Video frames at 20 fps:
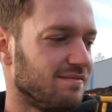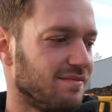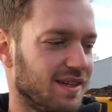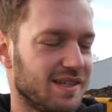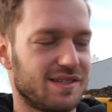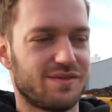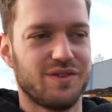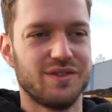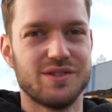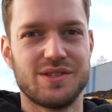
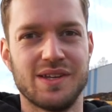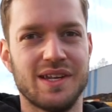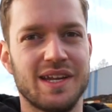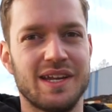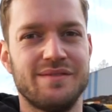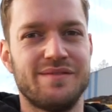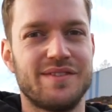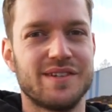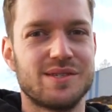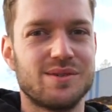Das funktioniert
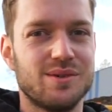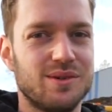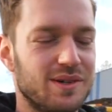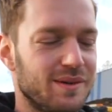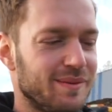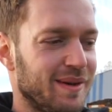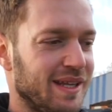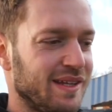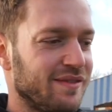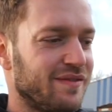einfach so,
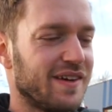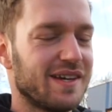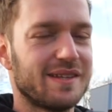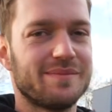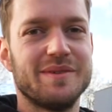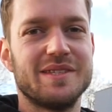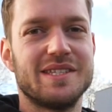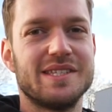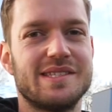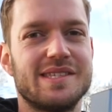im Endeffekt
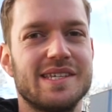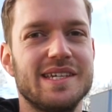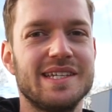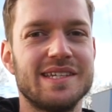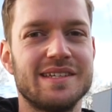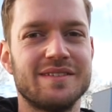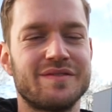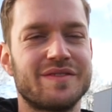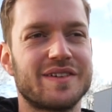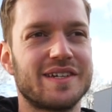mit den
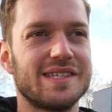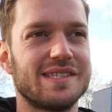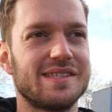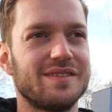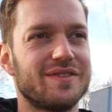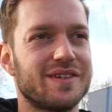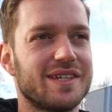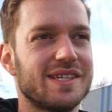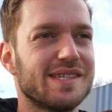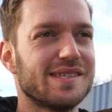Zähnen fräst
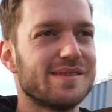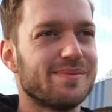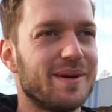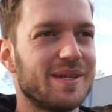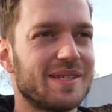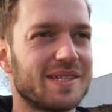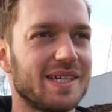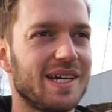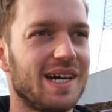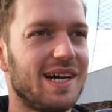die Fräse das
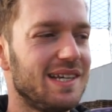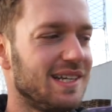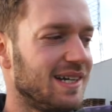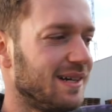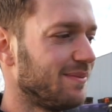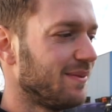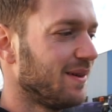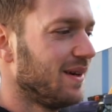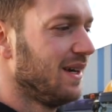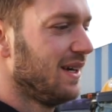Material ab.